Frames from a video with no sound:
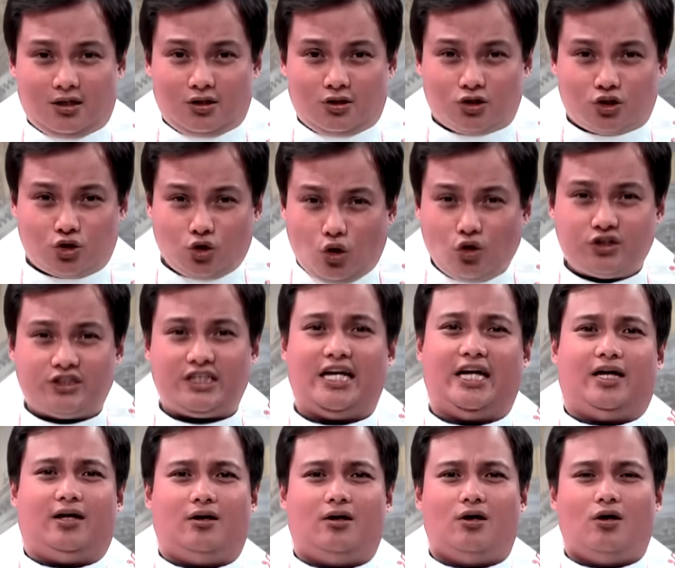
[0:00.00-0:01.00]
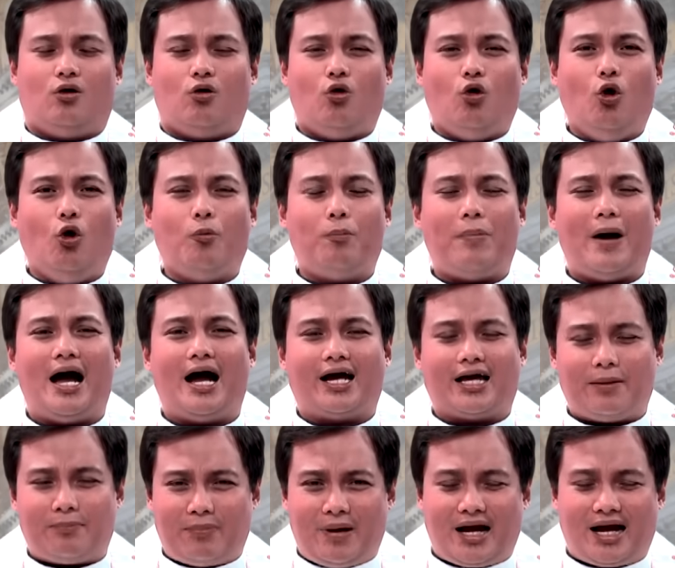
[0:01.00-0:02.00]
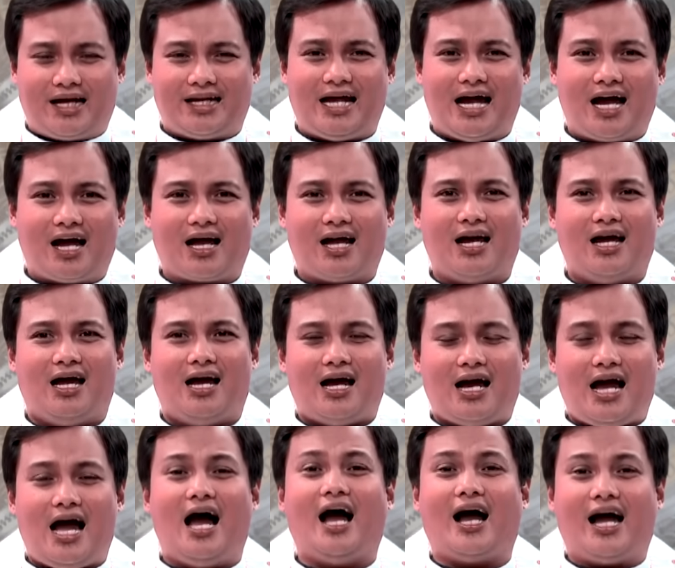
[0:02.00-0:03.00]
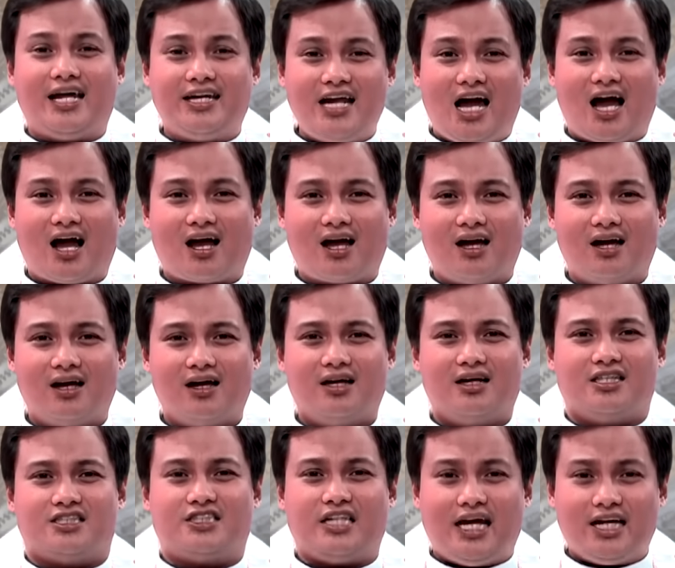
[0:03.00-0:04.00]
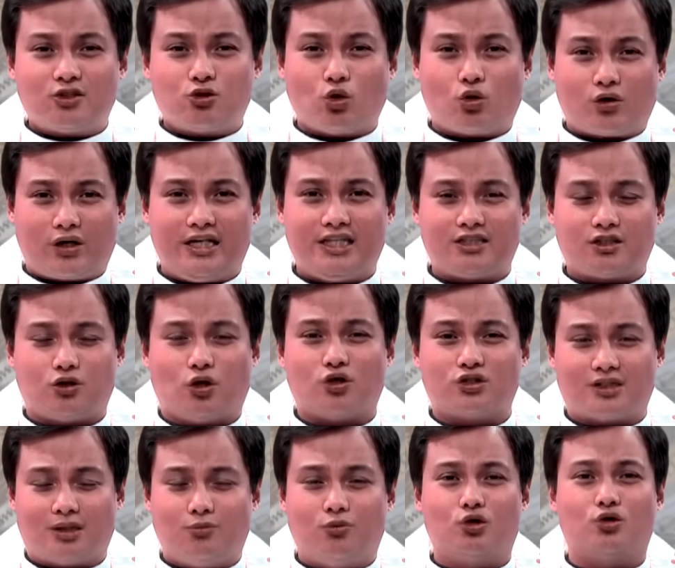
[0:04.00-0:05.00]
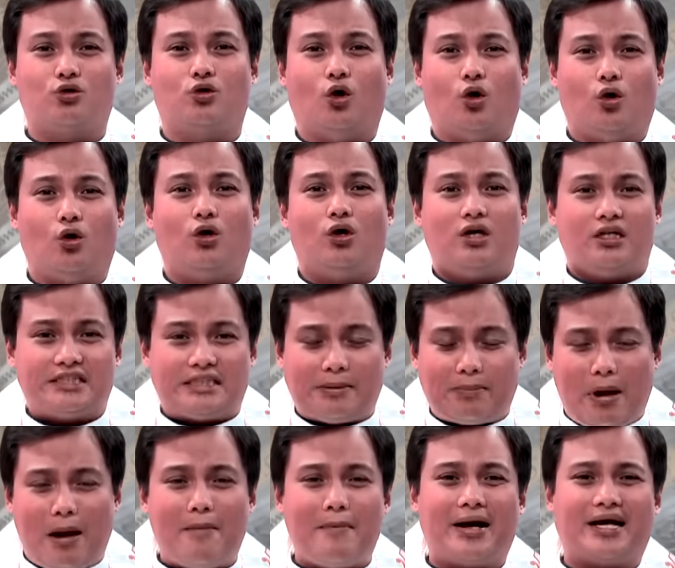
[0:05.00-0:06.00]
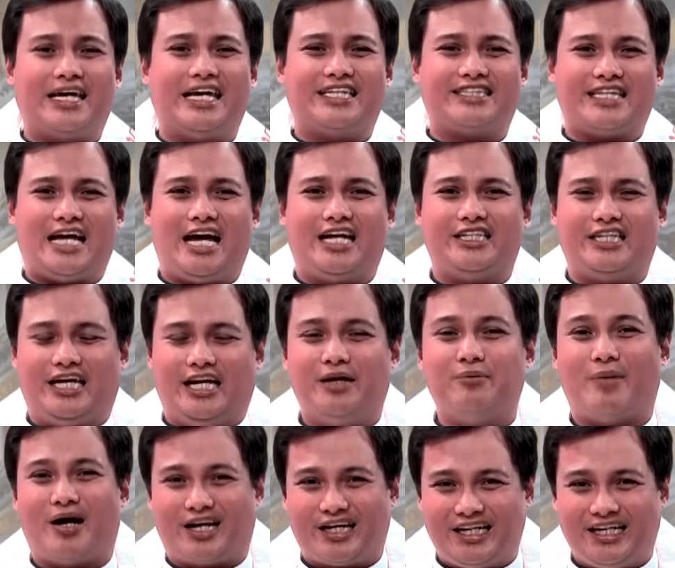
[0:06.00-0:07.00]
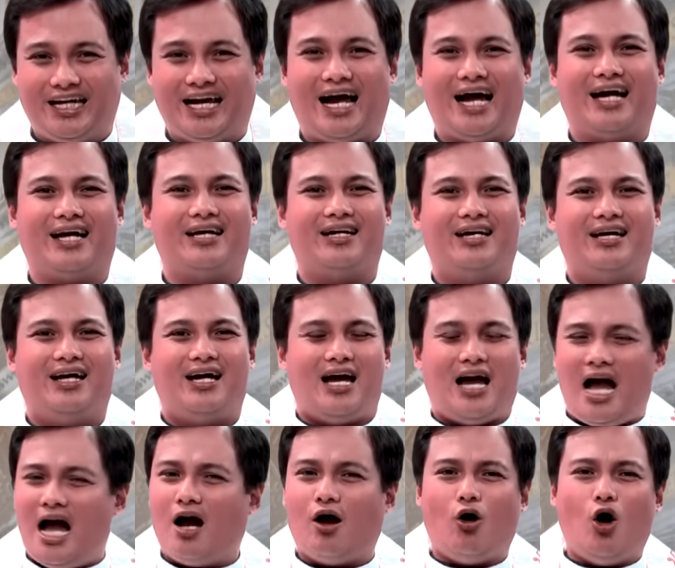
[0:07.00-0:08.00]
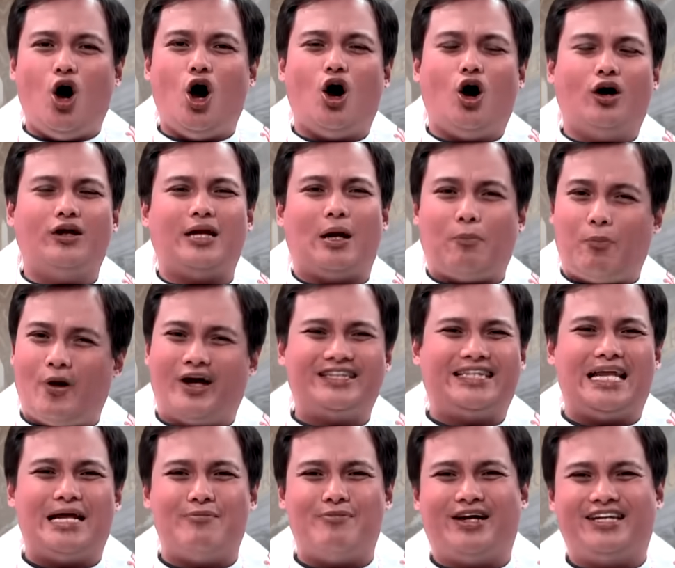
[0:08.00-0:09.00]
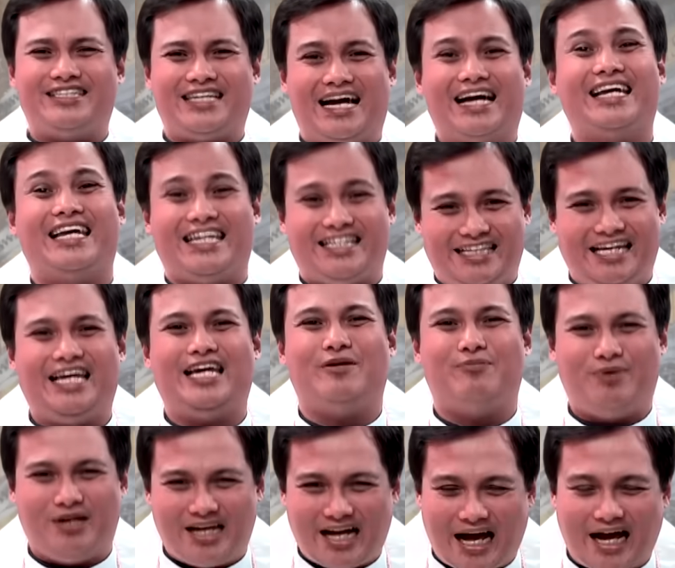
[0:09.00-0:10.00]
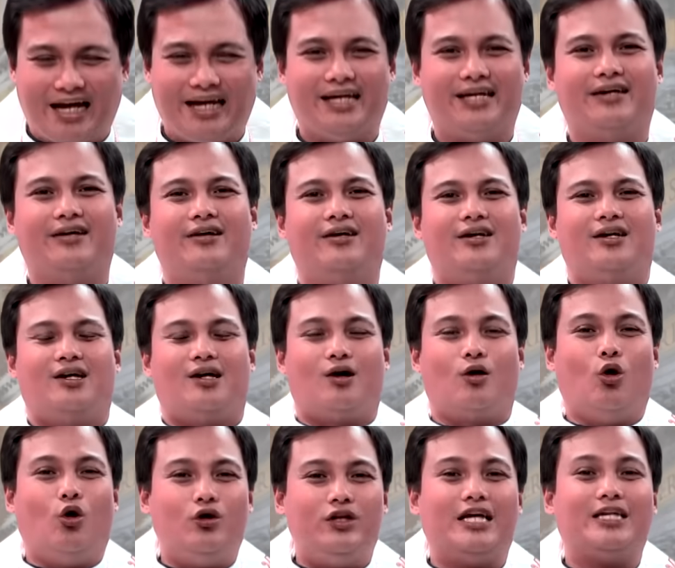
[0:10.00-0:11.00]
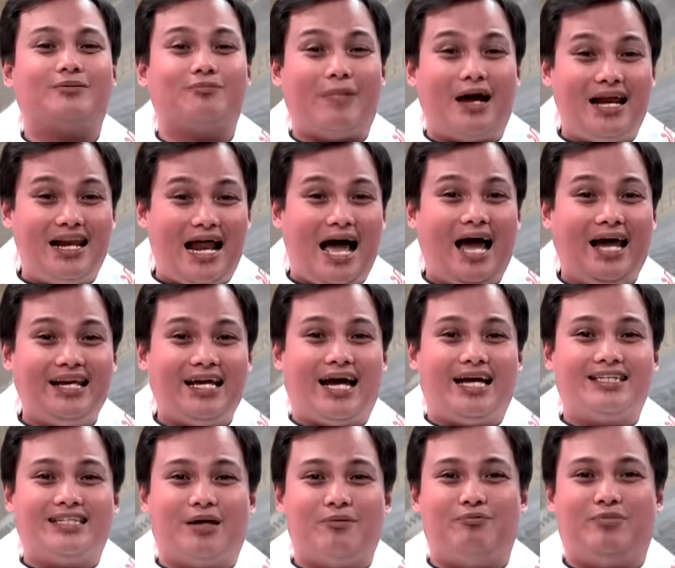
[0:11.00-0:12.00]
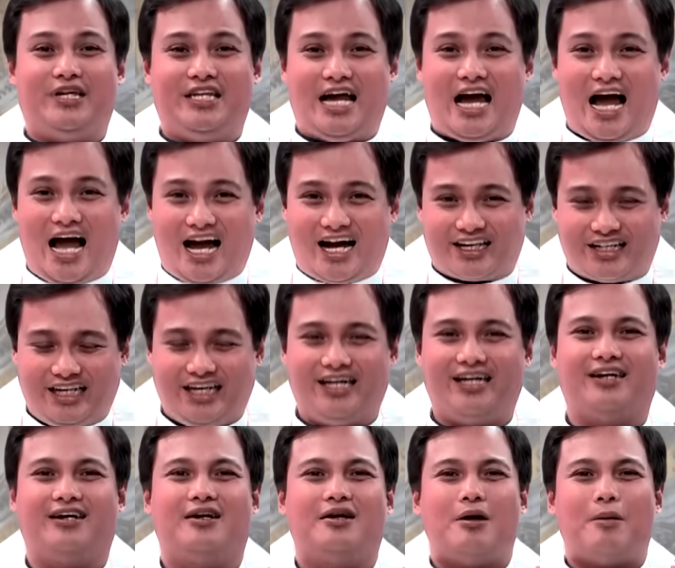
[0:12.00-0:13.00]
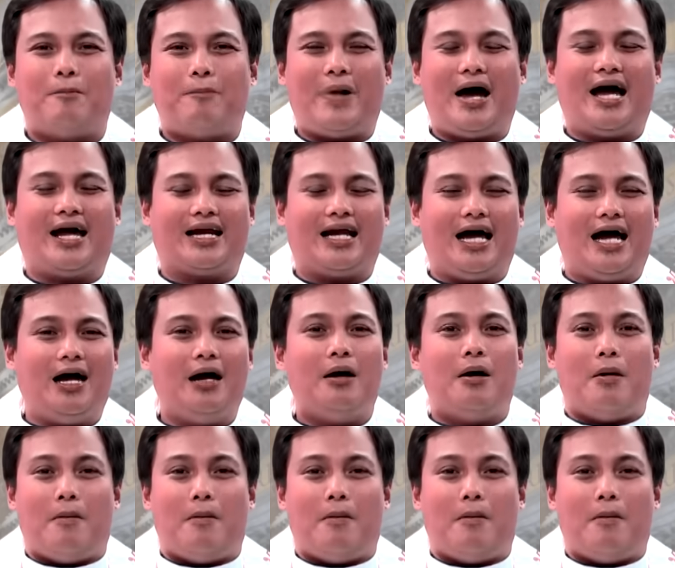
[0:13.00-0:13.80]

susi upang ipanganak ang anak si Yesu Kristo sa mundo sa pamamagitan ni Maria. Ang oo na pwede naman niyang hindi ibigay, ngunit malaya niyang binahagi para